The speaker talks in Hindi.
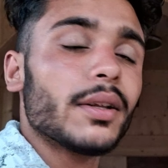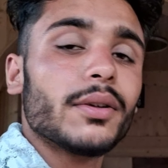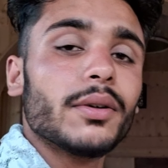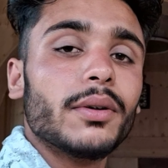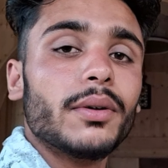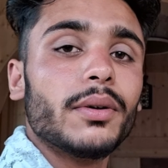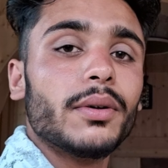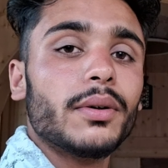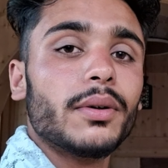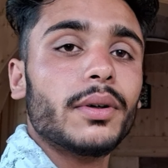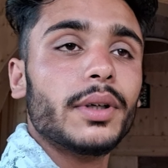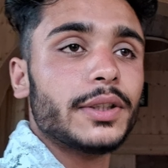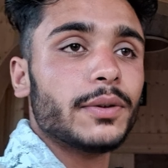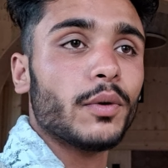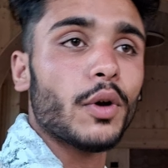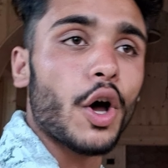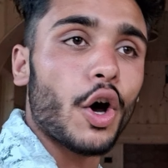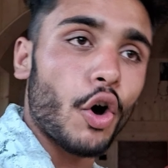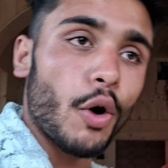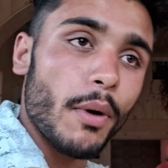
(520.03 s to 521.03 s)
तो
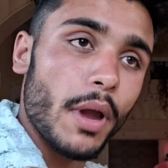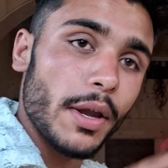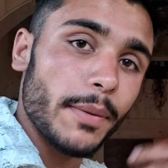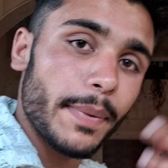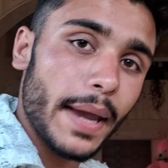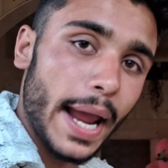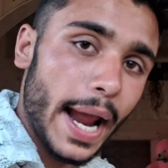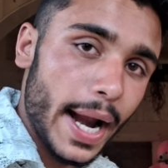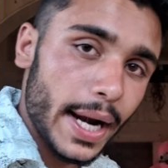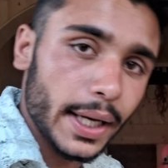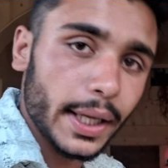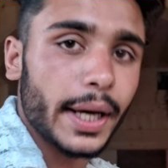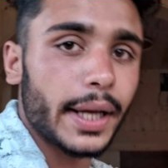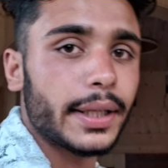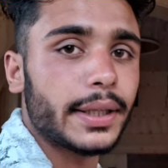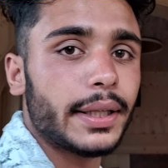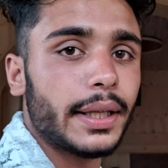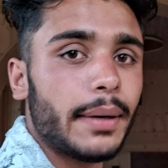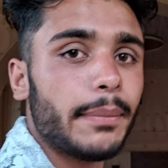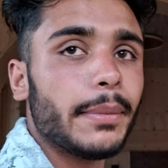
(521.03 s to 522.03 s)
इस ब्लॉग को यहीं पे एंड
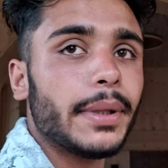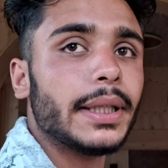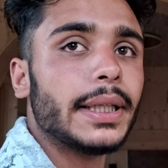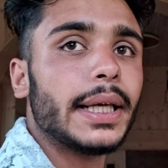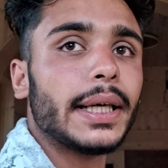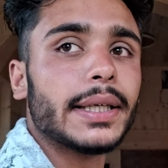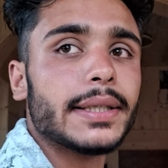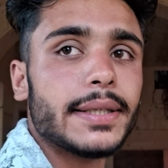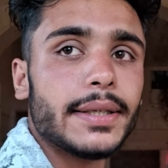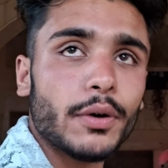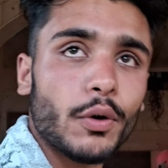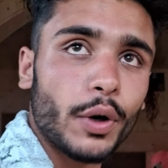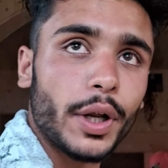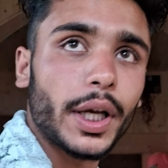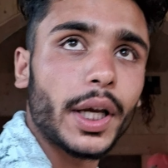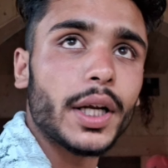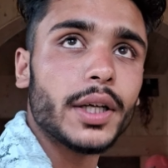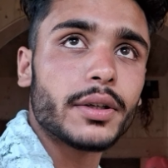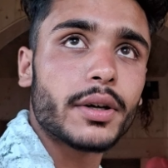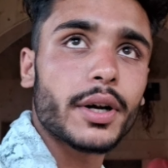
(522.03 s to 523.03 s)
करते हैं मिलते हैं किसी और
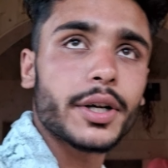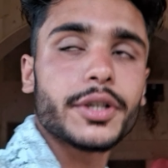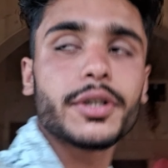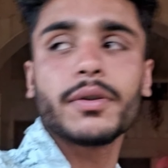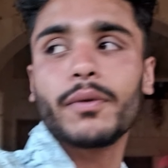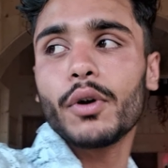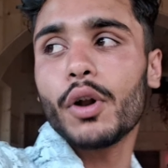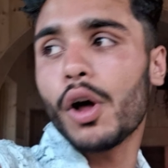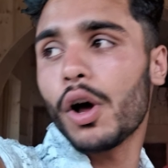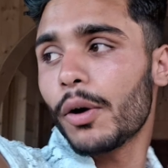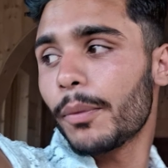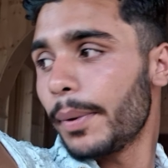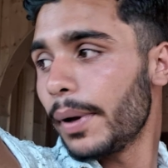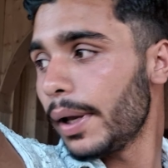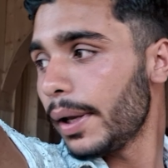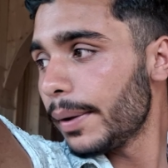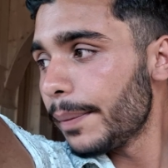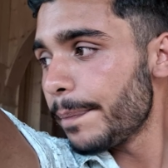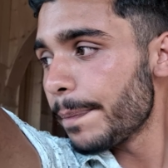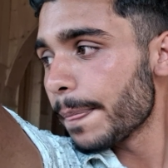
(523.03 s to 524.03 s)
एक इंटरेस्ट ब्लॉग
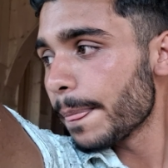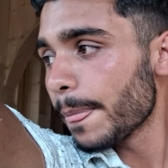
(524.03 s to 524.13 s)
पे